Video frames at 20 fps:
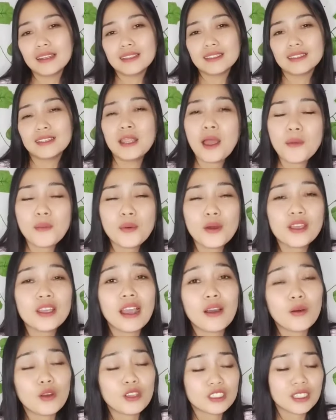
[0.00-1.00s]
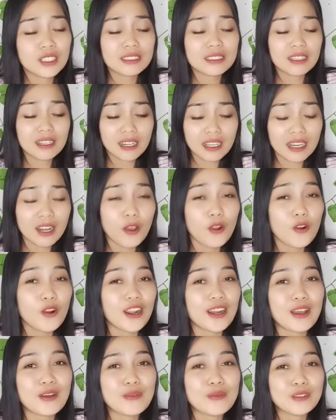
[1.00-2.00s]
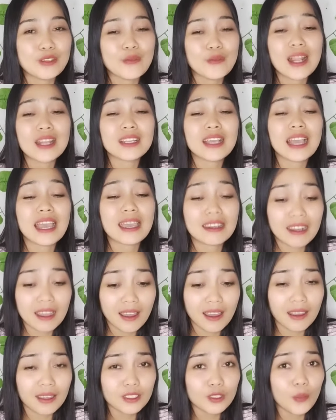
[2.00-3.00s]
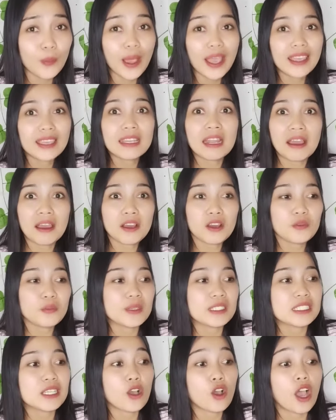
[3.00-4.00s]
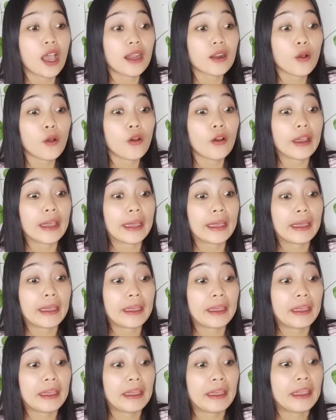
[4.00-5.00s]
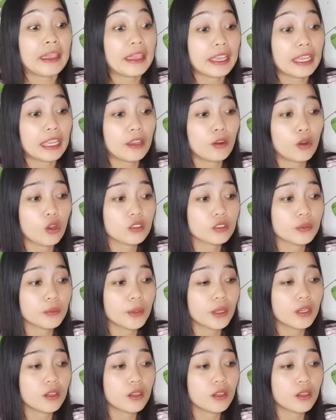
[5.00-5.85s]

tapi aku yang seneng lek lurahmu suarane gak enak coba enak mesti yo karaoke terus gitu